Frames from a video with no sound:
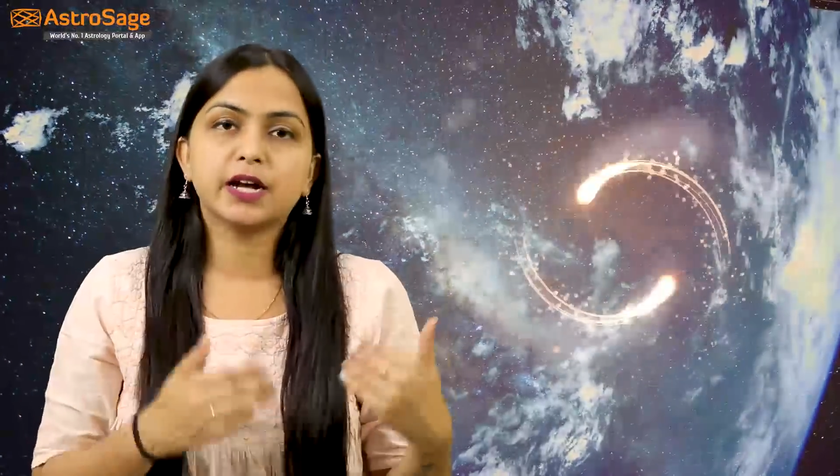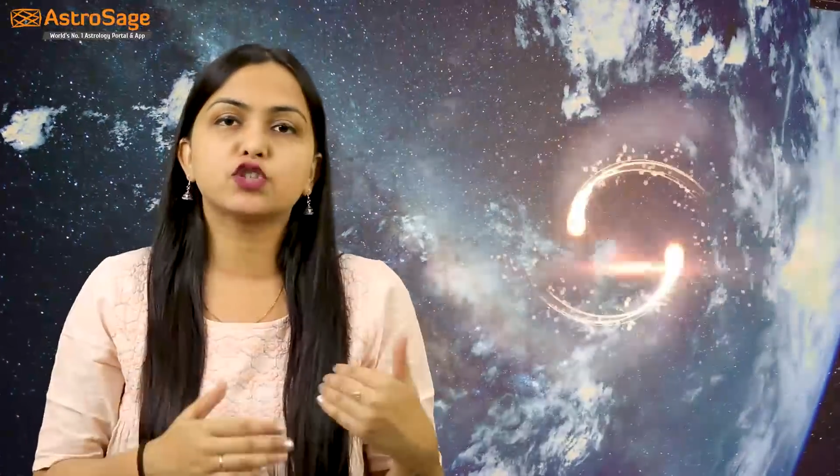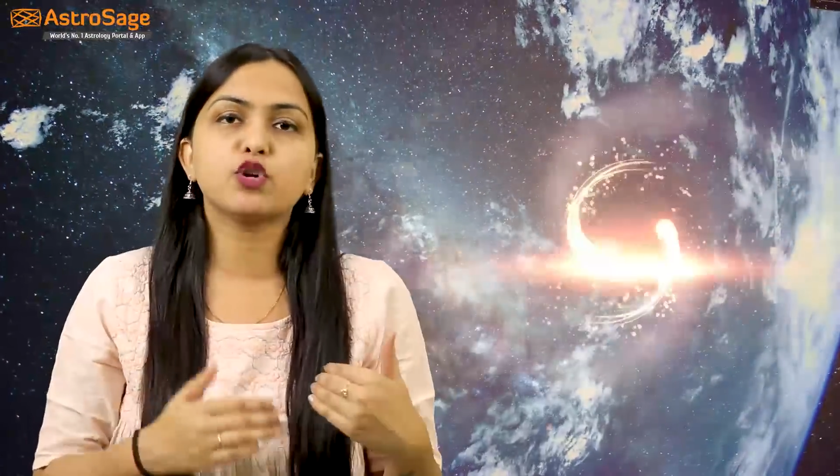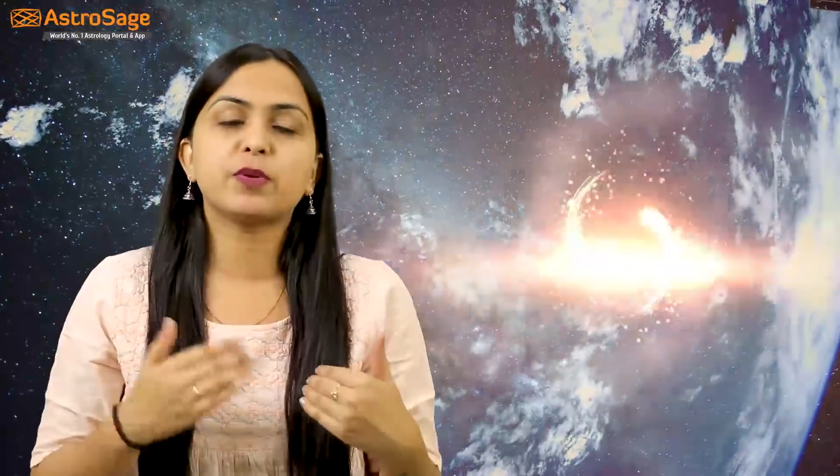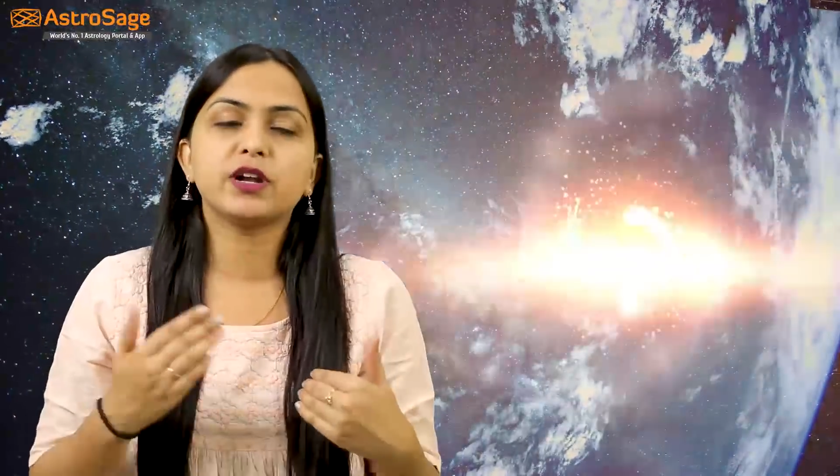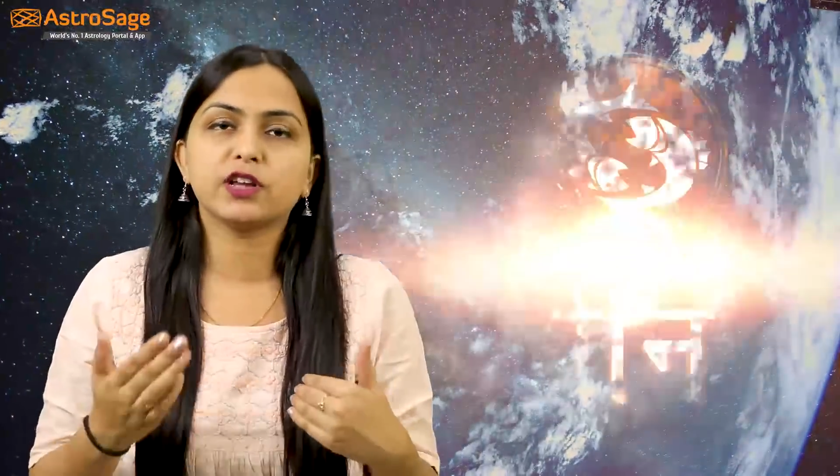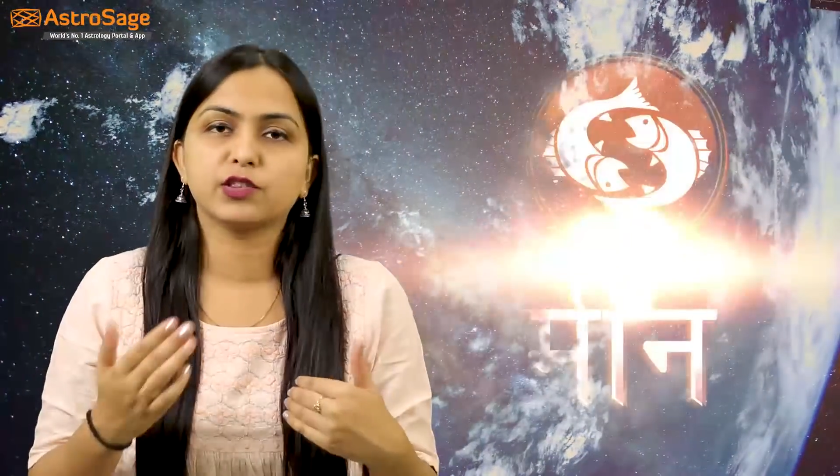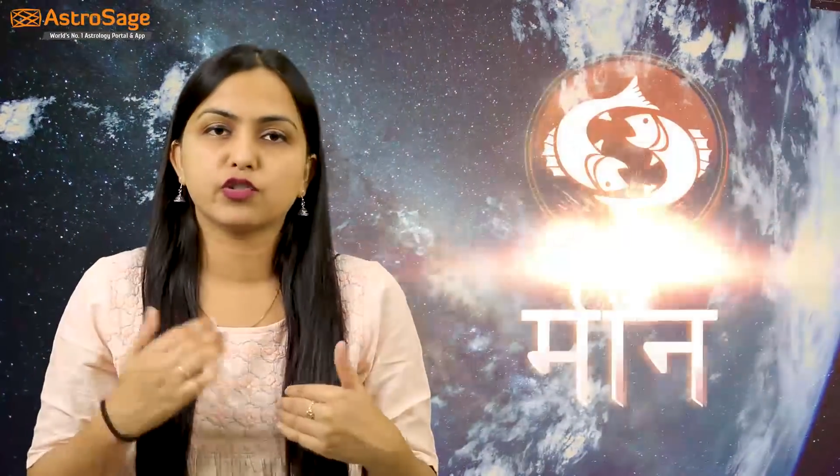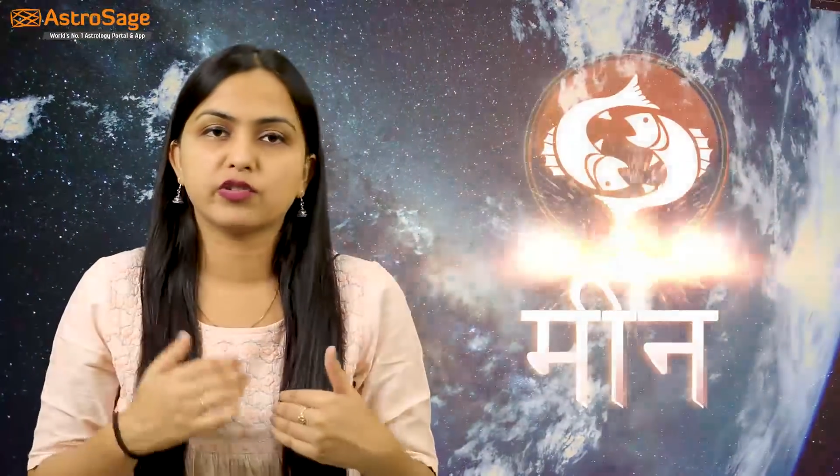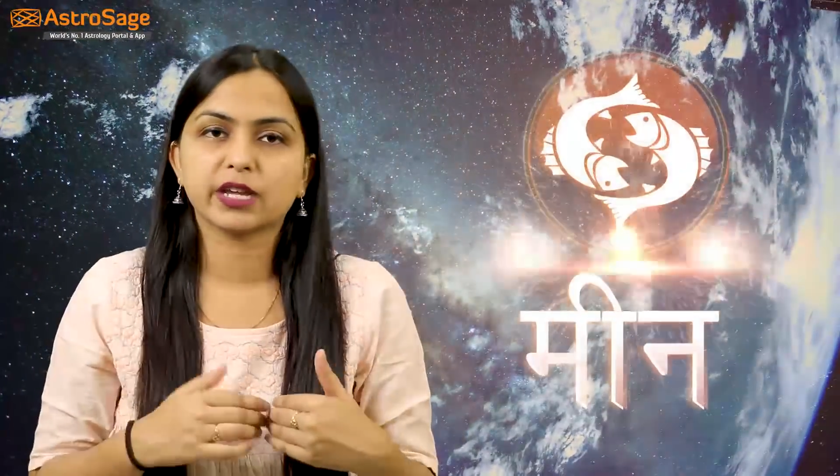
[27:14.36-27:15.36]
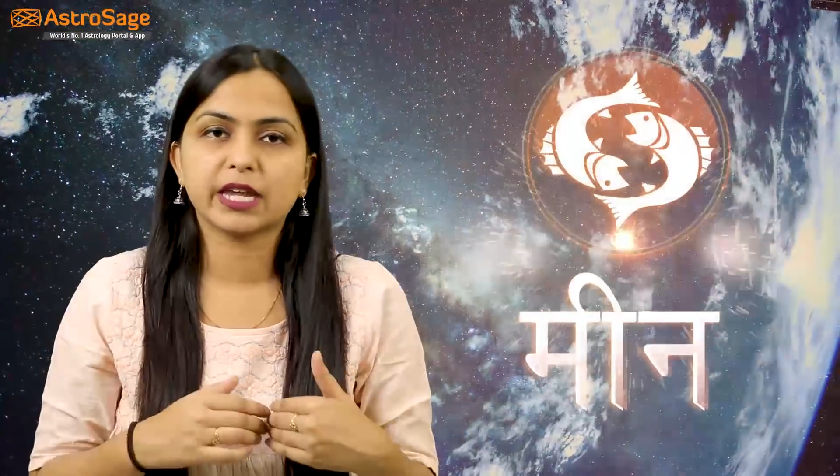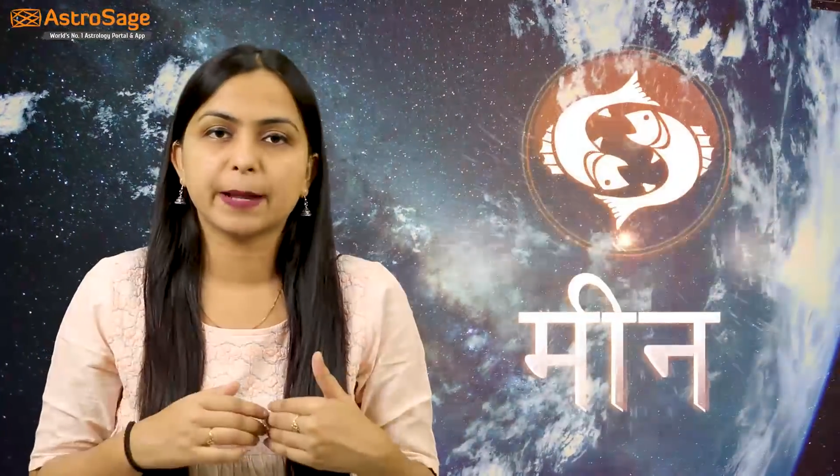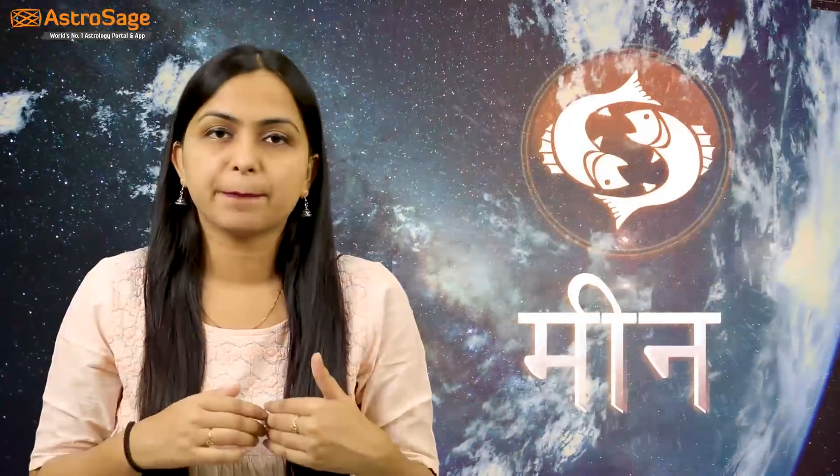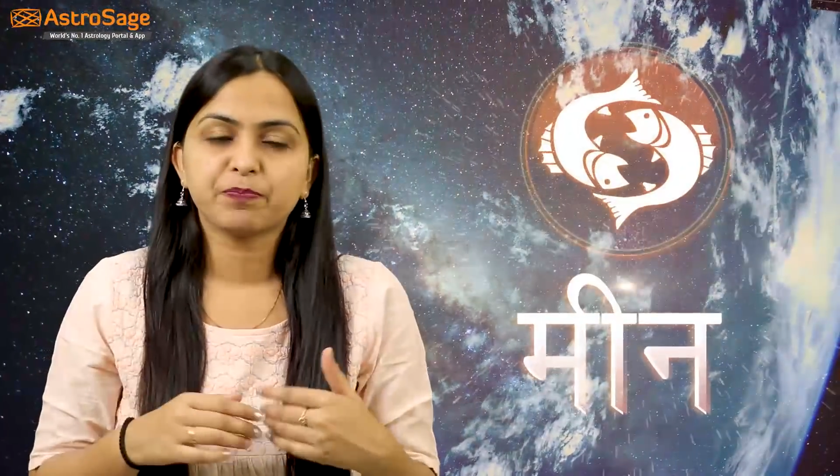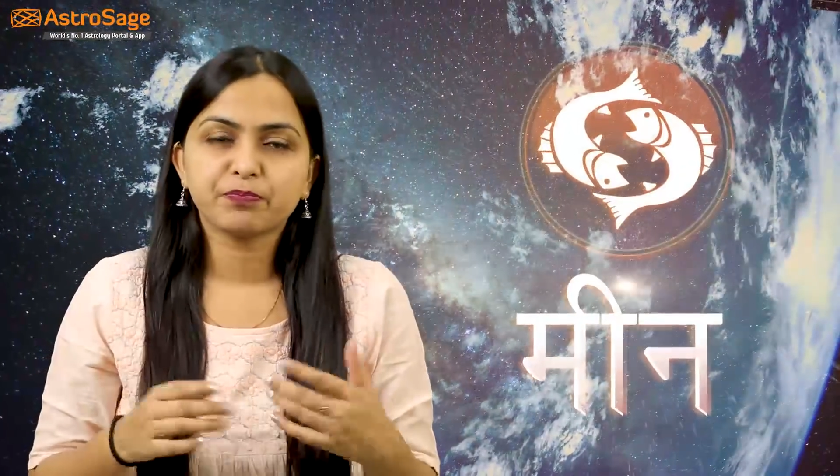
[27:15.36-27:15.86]
खर्चों पर नियंत्रण
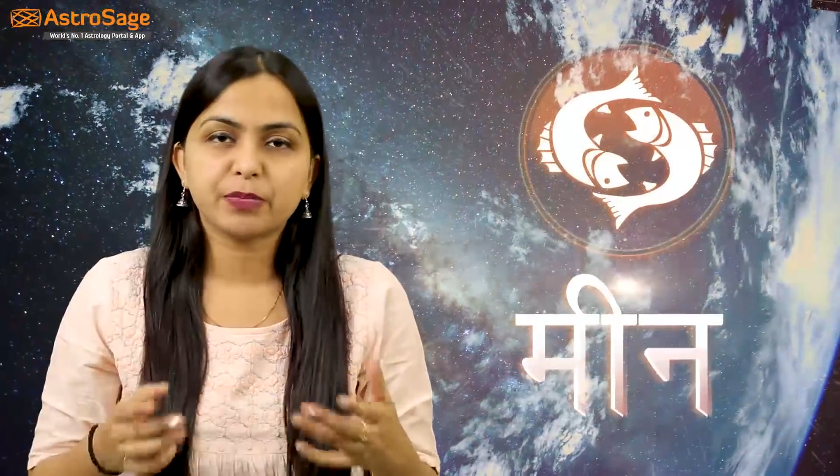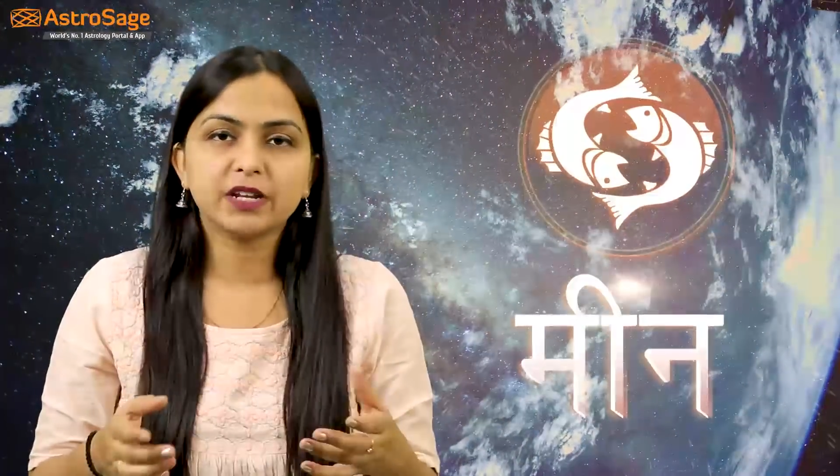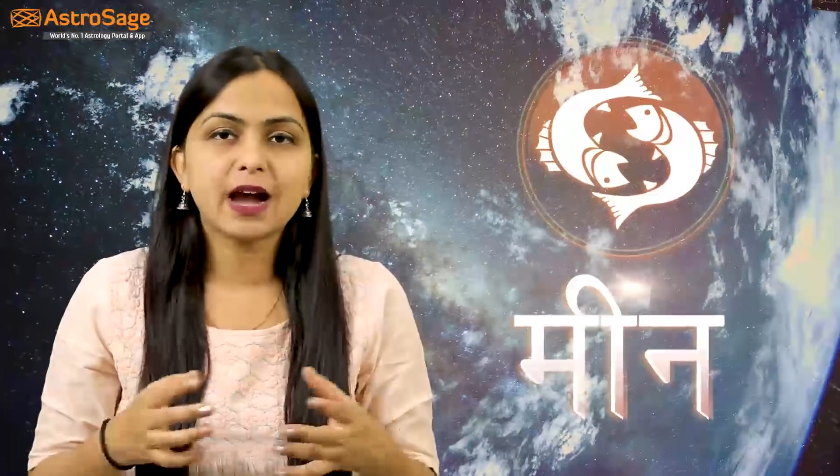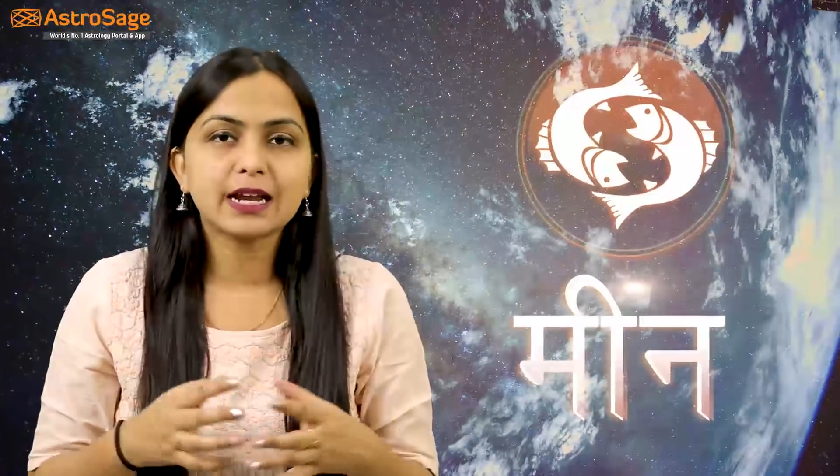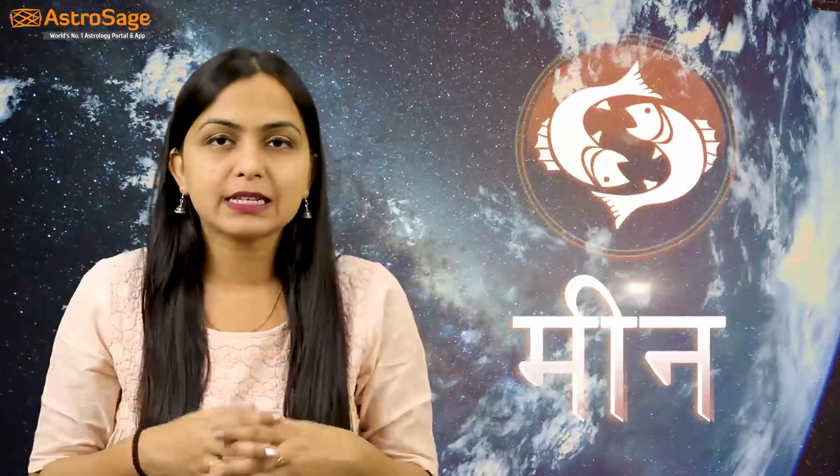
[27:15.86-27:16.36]
रखें परिवार